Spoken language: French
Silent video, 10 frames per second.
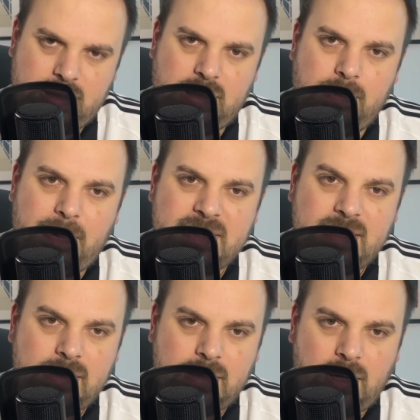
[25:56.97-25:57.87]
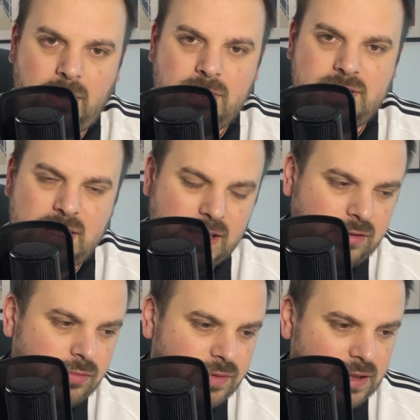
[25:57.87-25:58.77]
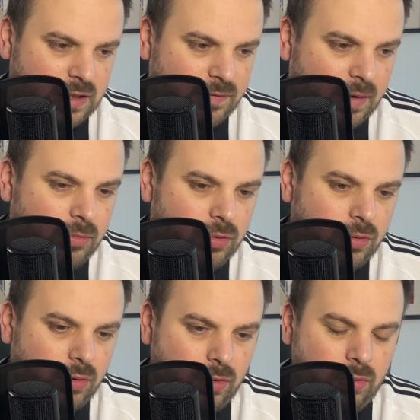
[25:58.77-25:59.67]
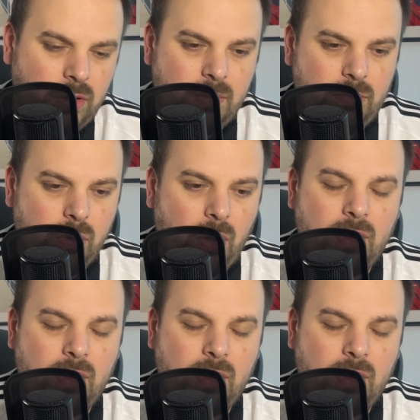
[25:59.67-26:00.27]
c'était pas ça. Alors qu'en sélection, c'était vraiment l'homme, le